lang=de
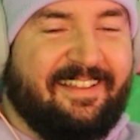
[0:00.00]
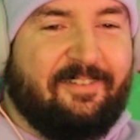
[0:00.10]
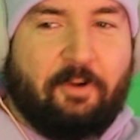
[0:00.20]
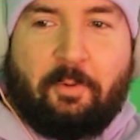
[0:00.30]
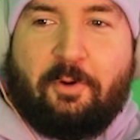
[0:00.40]

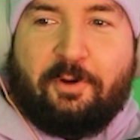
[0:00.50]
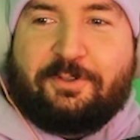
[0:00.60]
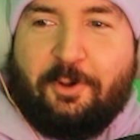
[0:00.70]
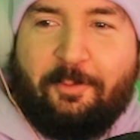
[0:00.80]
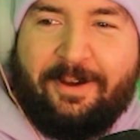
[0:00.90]
Warum guckt
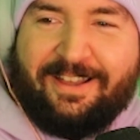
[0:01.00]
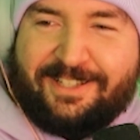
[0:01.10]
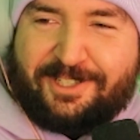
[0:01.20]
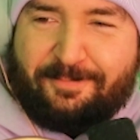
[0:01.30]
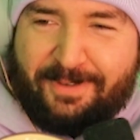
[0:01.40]

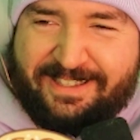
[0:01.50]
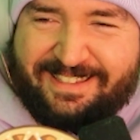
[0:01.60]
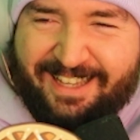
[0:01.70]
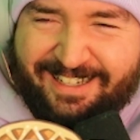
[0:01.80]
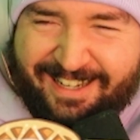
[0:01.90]
Thomas
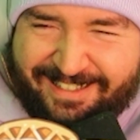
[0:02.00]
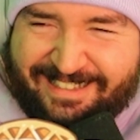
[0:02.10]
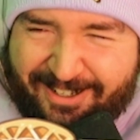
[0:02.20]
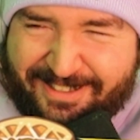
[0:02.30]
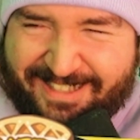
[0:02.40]
Spitzer links
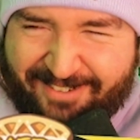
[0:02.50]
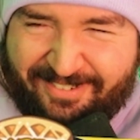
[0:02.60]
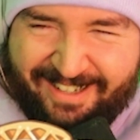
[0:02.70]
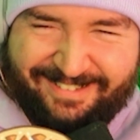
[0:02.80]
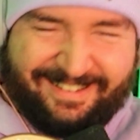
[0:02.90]
aus der Wand?